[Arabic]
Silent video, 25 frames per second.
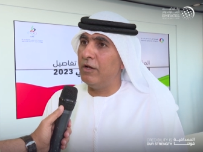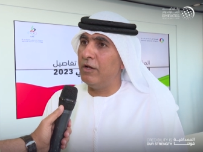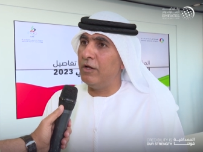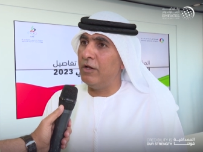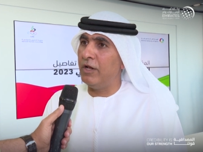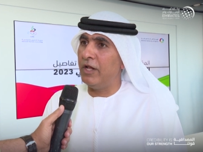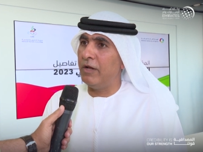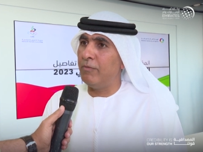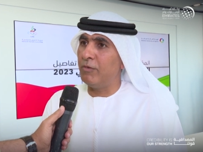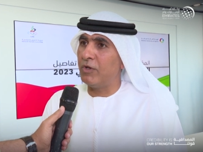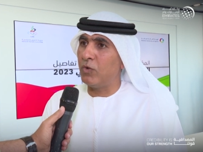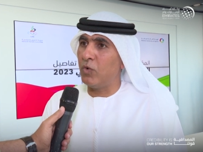
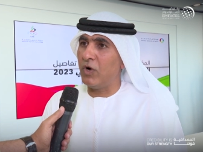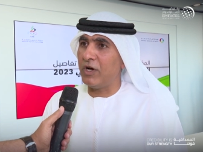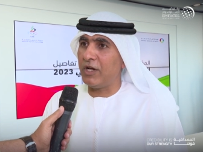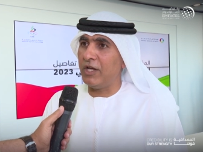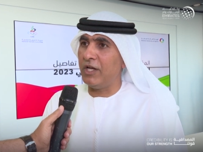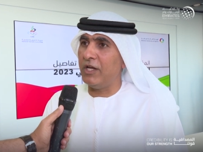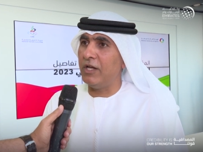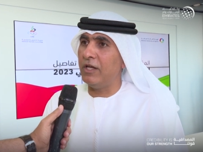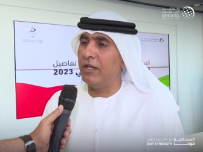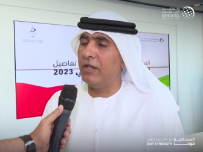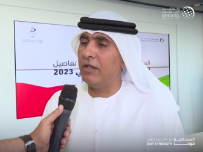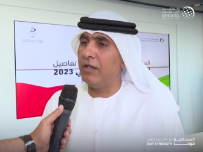احنا
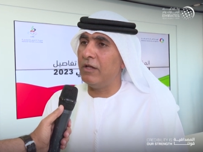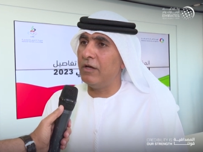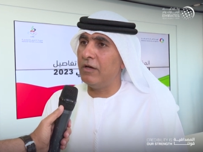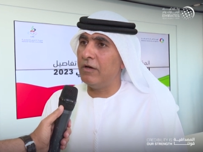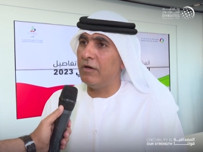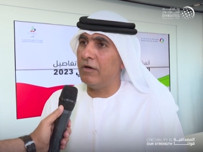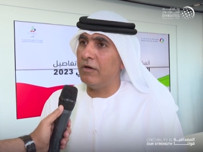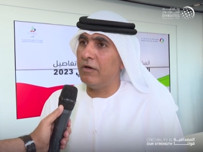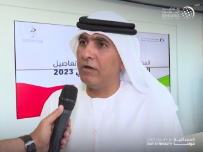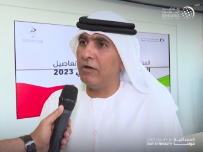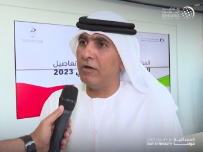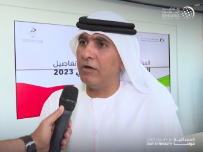متوقعين
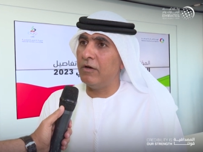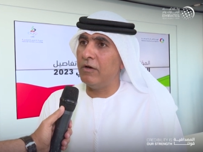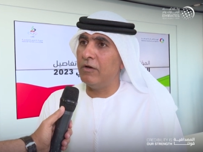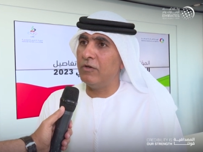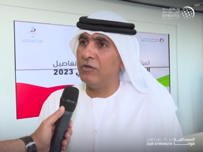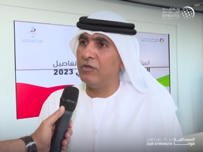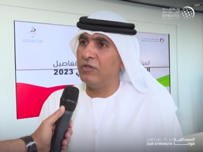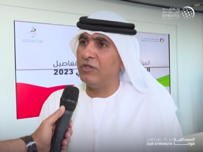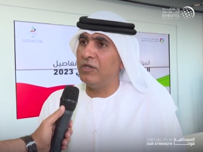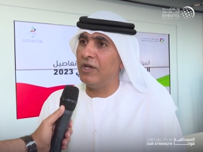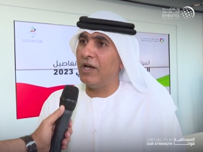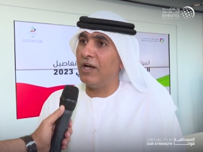
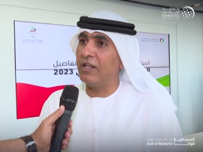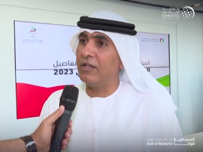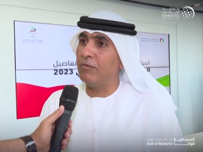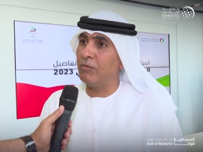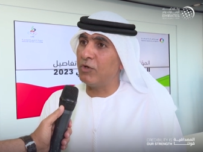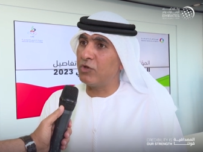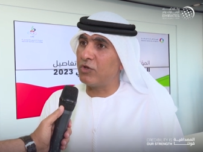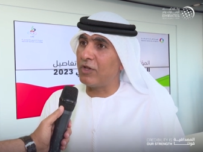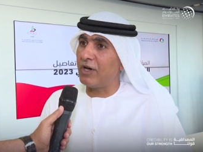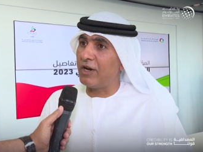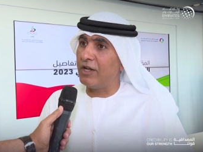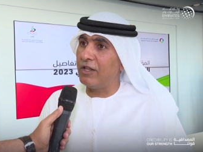زياده
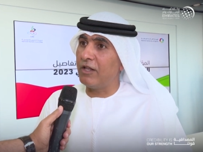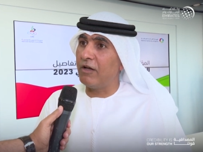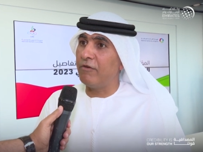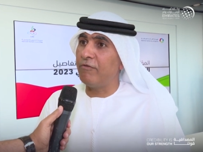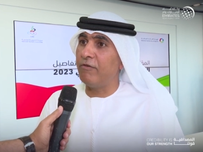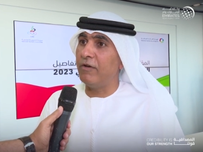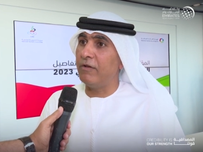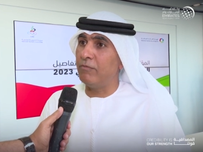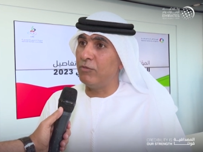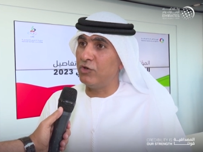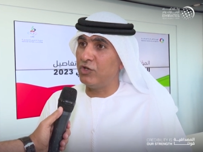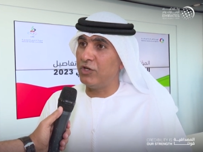مضطرده
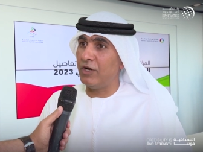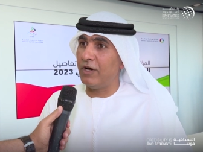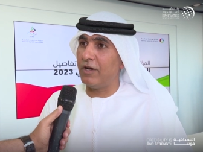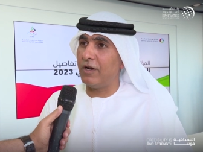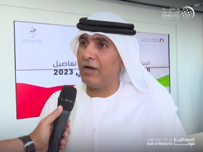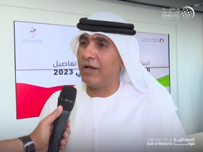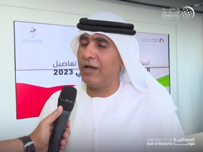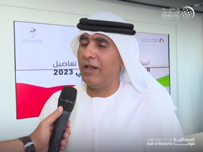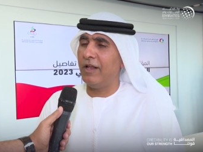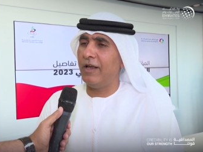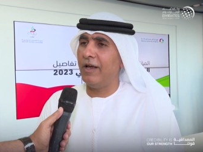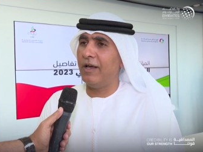في
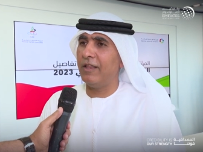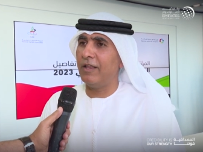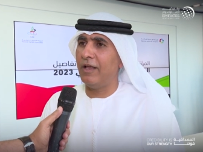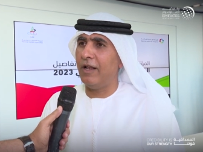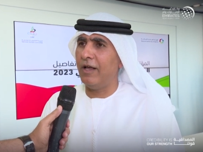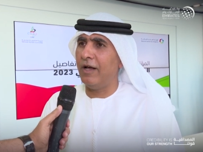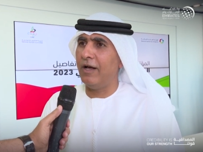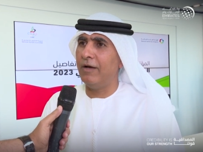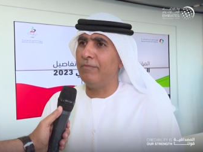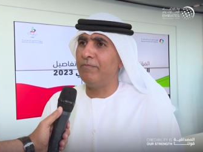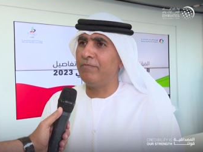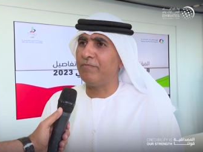المشاركه لهذا
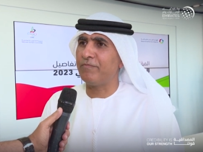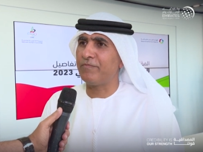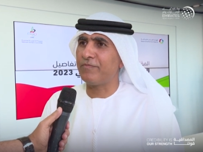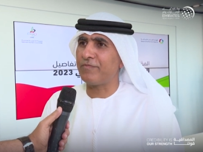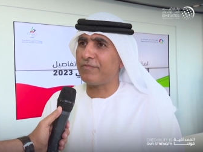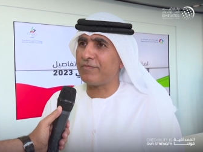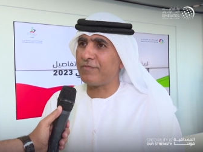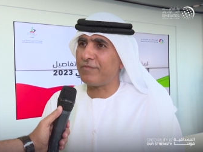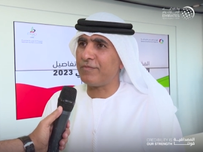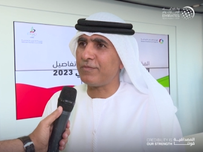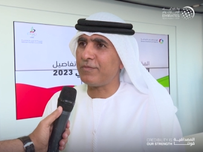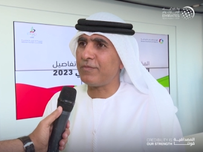العام
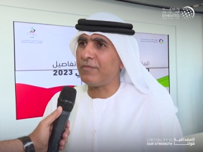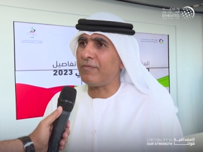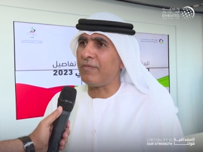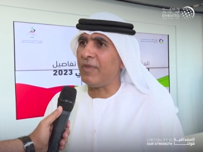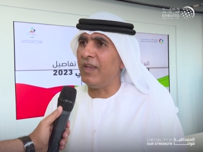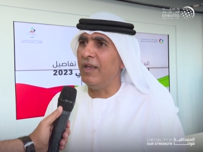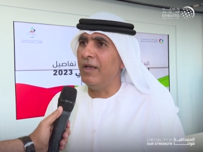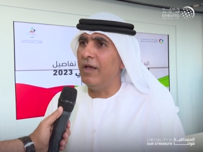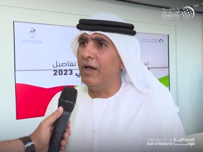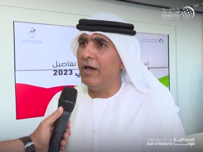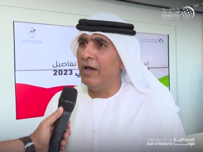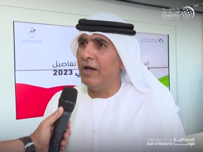
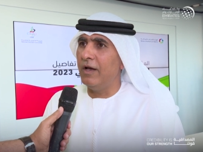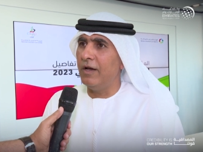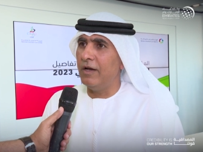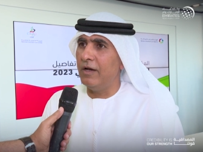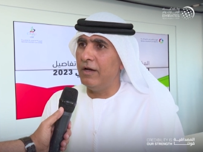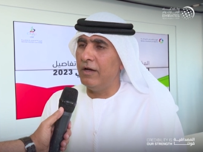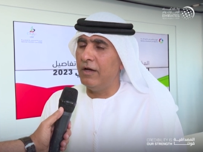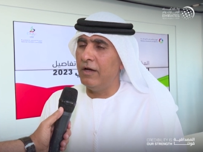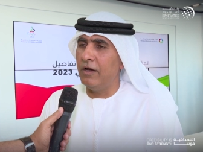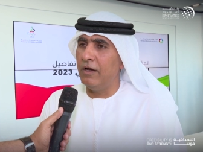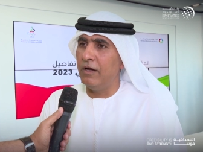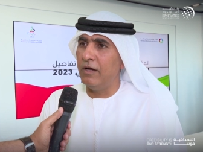
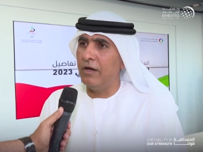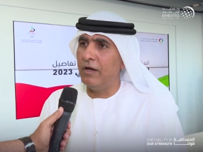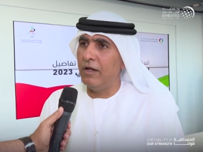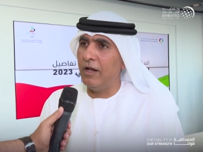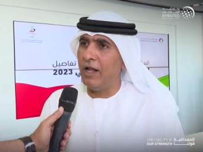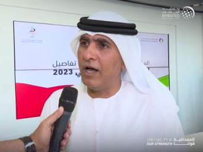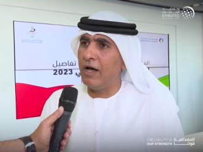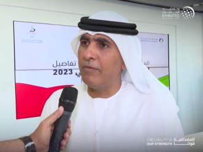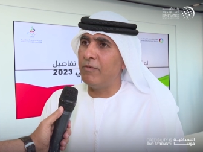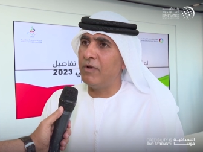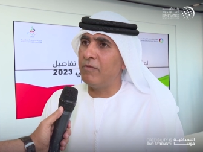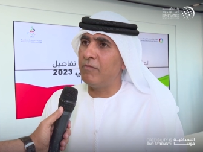آه،
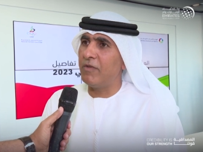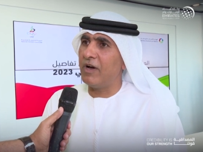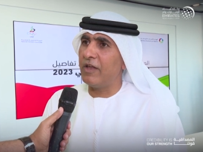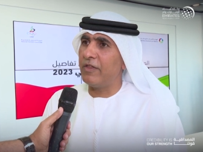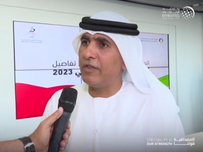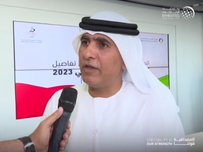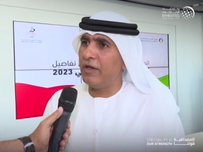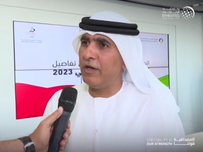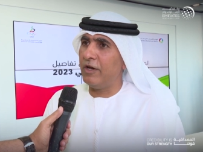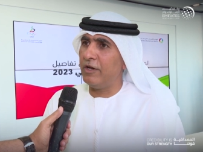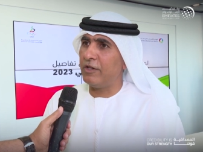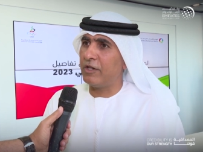العام
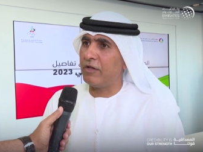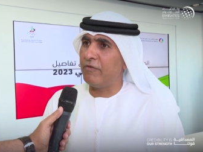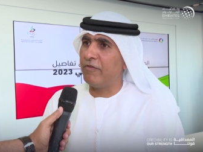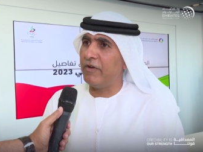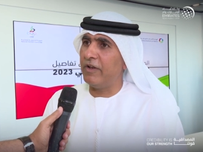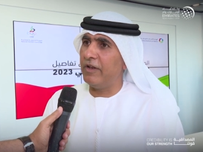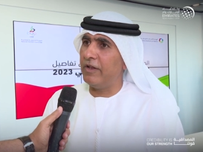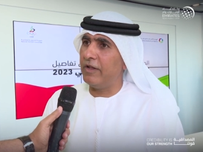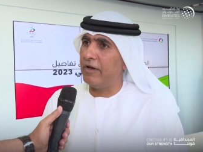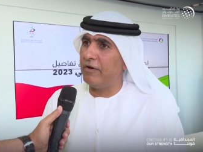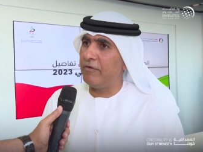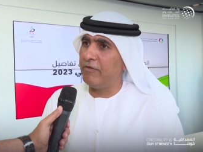الماضي
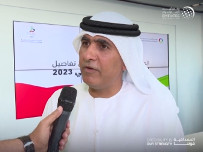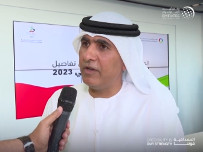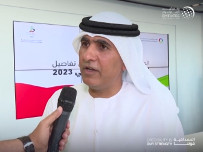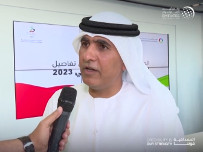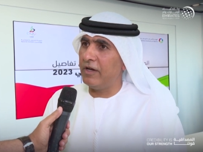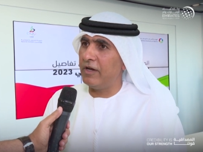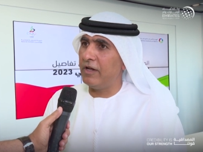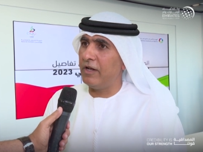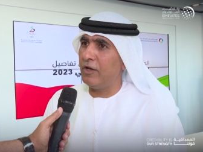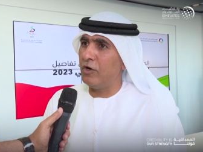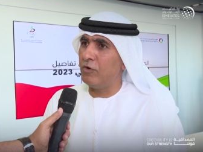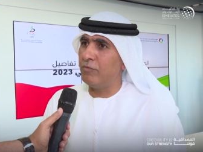احتفلنا
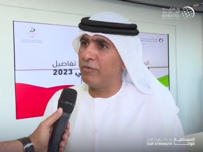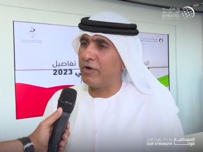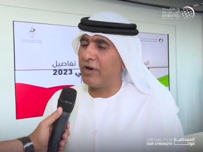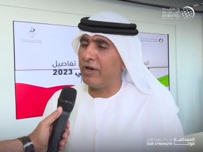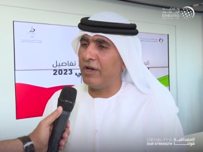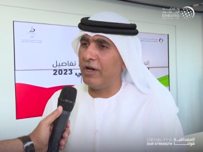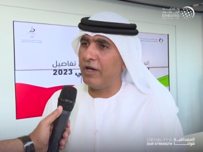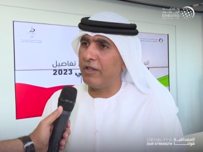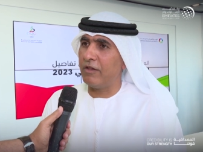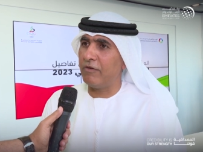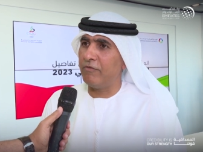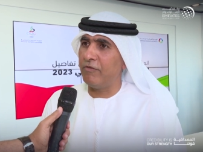في اليوم
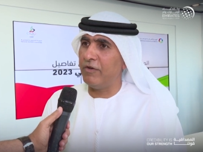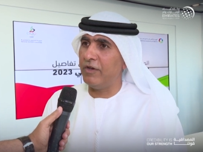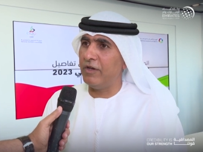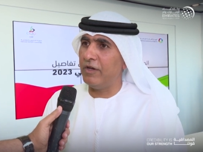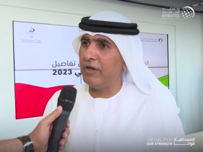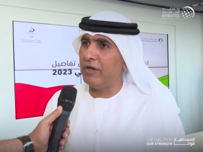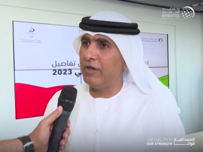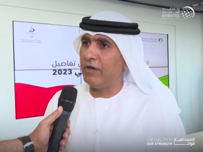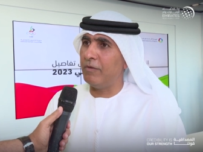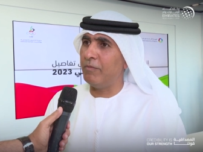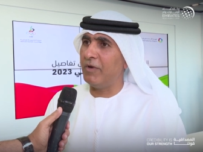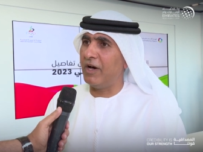الرياضي
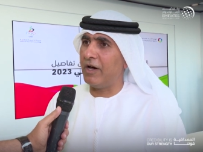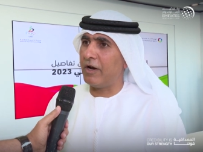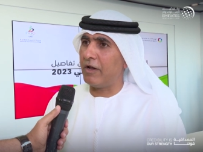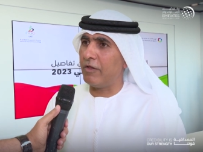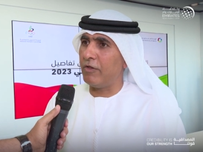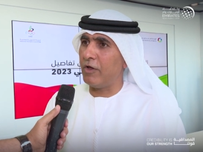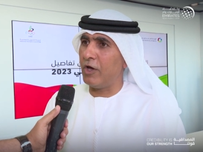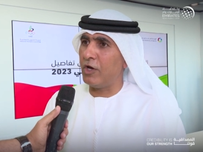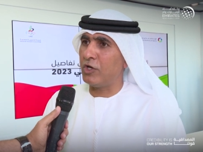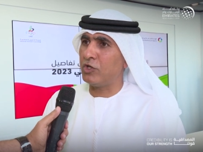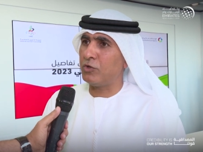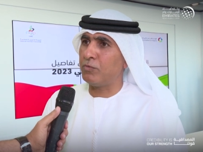في
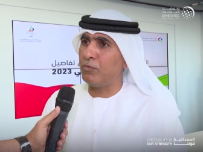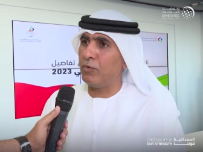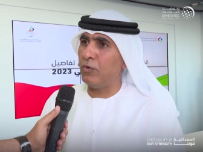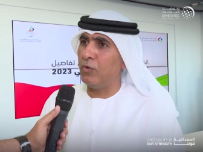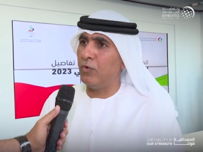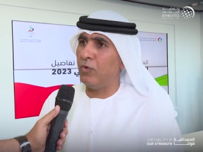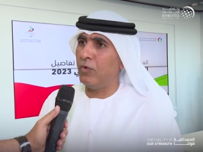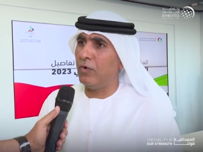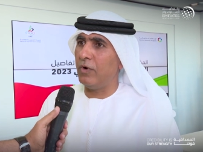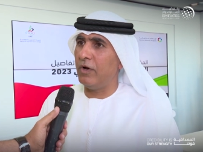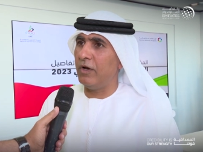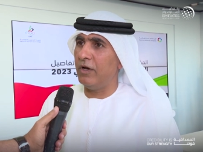معرض
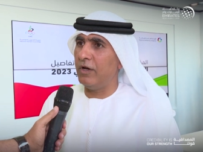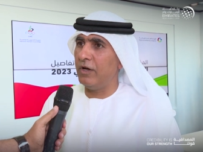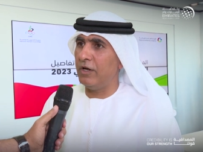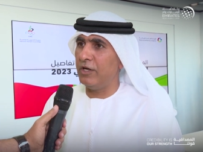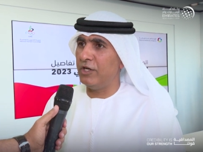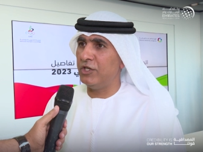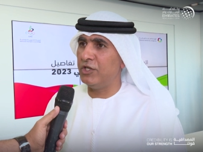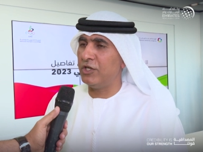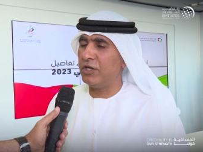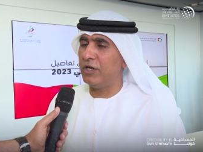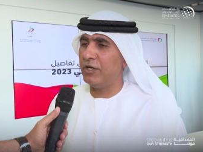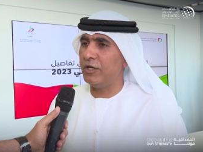اكسبو
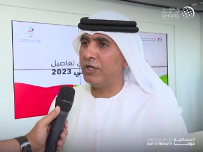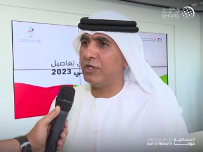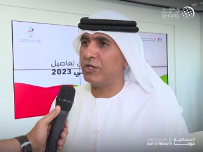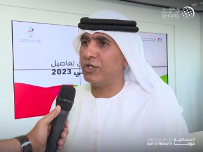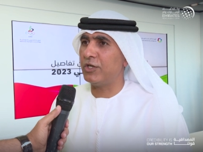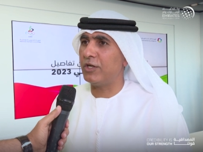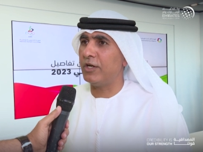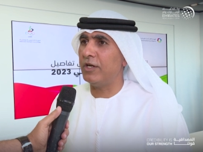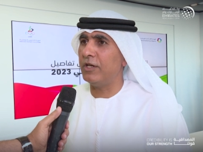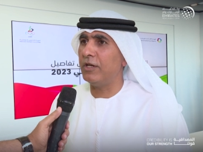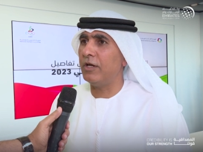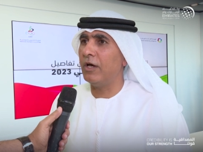
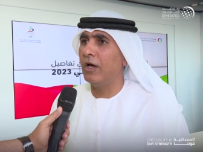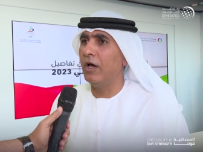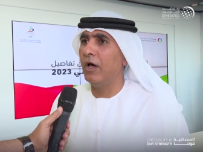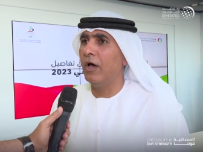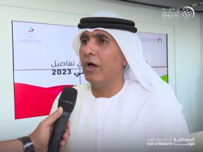2020 آه،